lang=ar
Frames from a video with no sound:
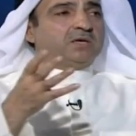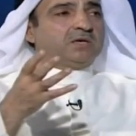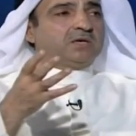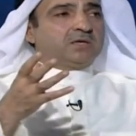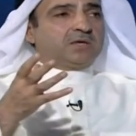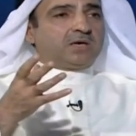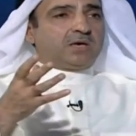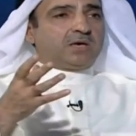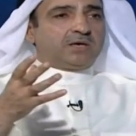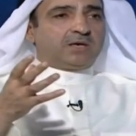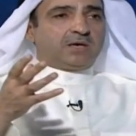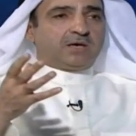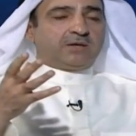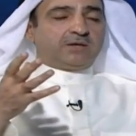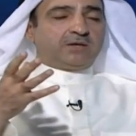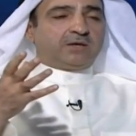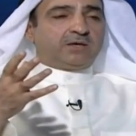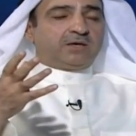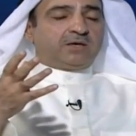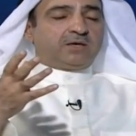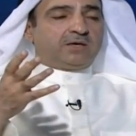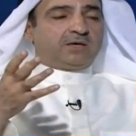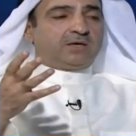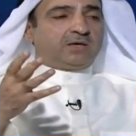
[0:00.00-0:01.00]
كان
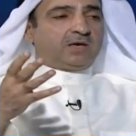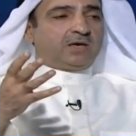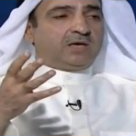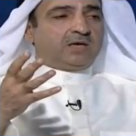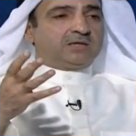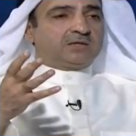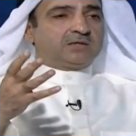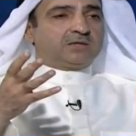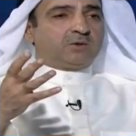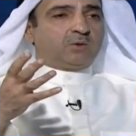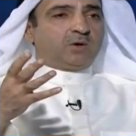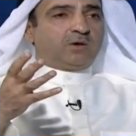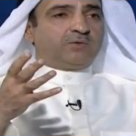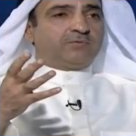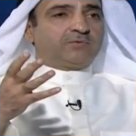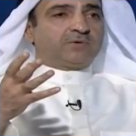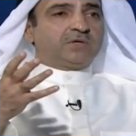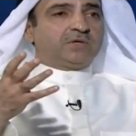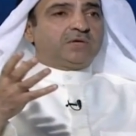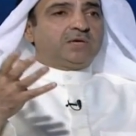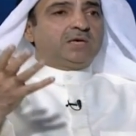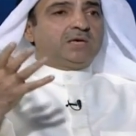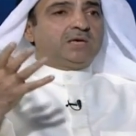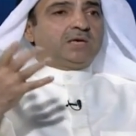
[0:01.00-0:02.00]
هذا حل
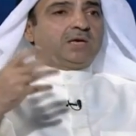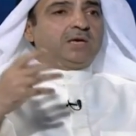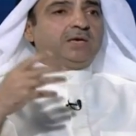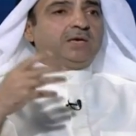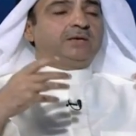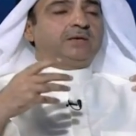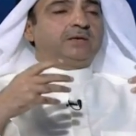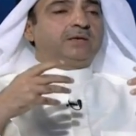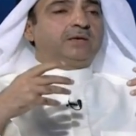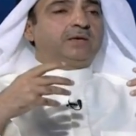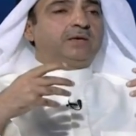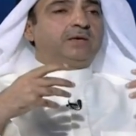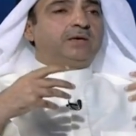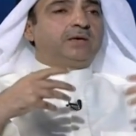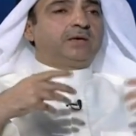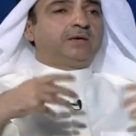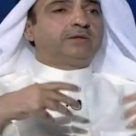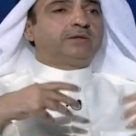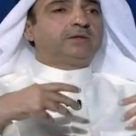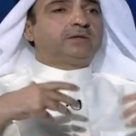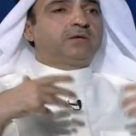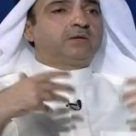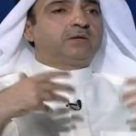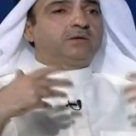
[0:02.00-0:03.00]
توافقي إلا أن
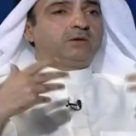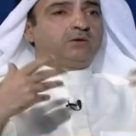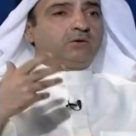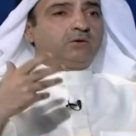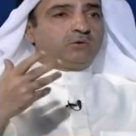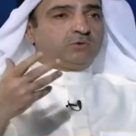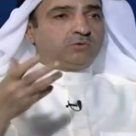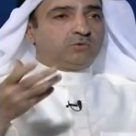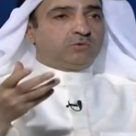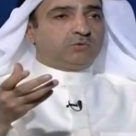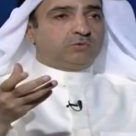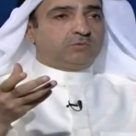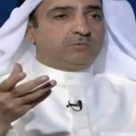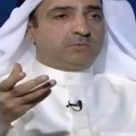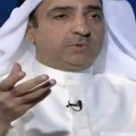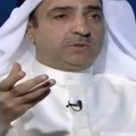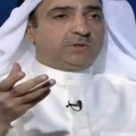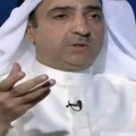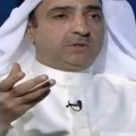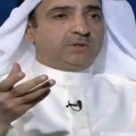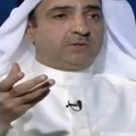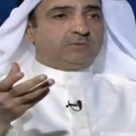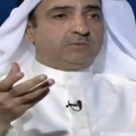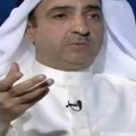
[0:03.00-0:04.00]
حتى
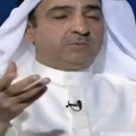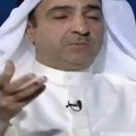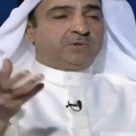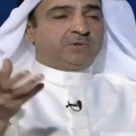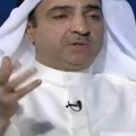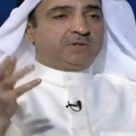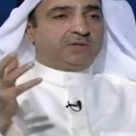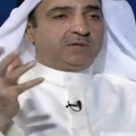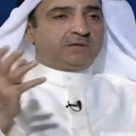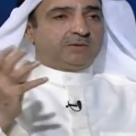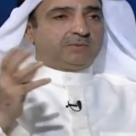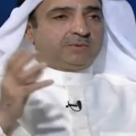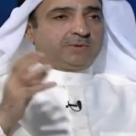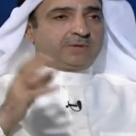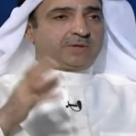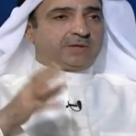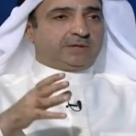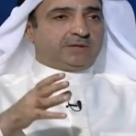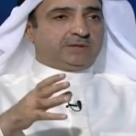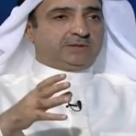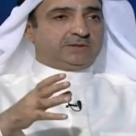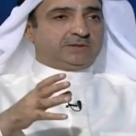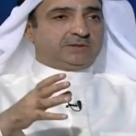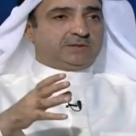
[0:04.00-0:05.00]
الحكومة ممثلة
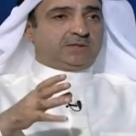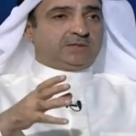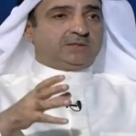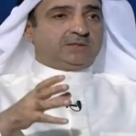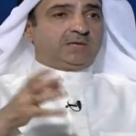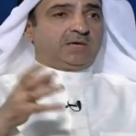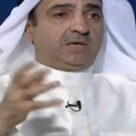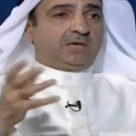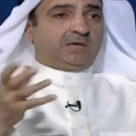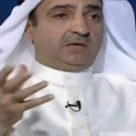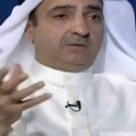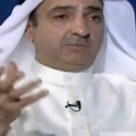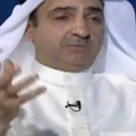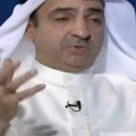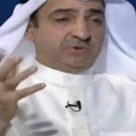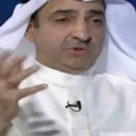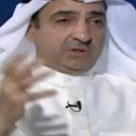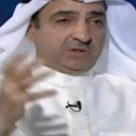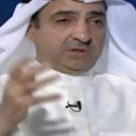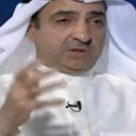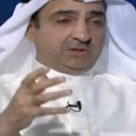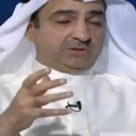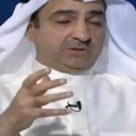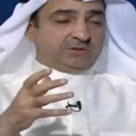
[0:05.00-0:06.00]
برئيسها تعلم
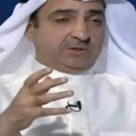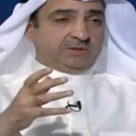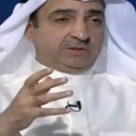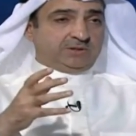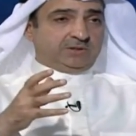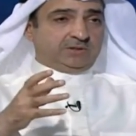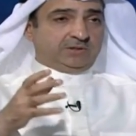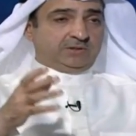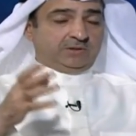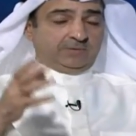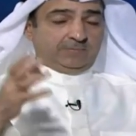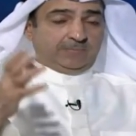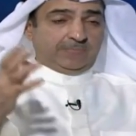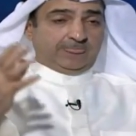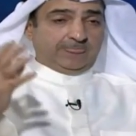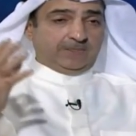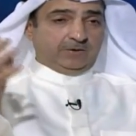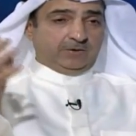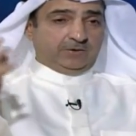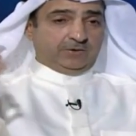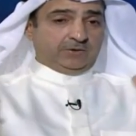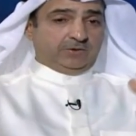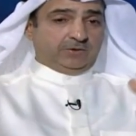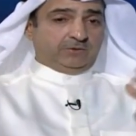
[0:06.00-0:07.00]
بشكل جيد
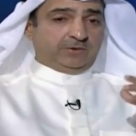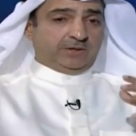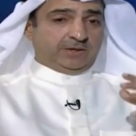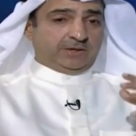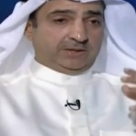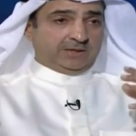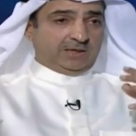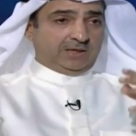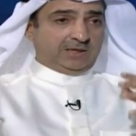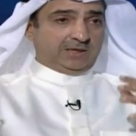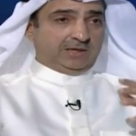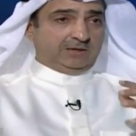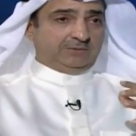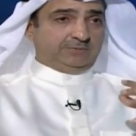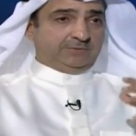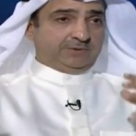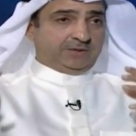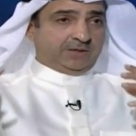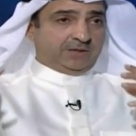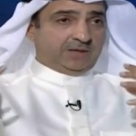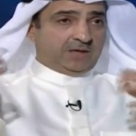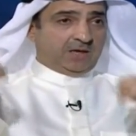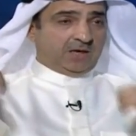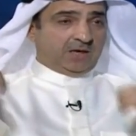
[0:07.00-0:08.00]
أن هناك
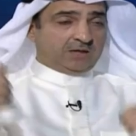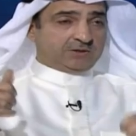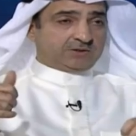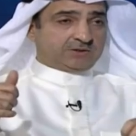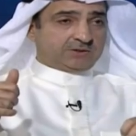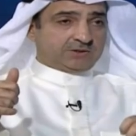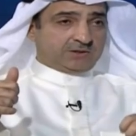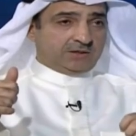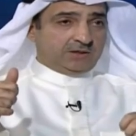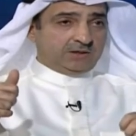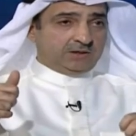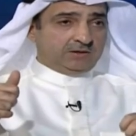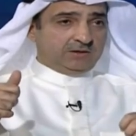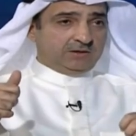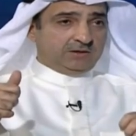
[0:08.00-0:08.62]
أغلبية خاصة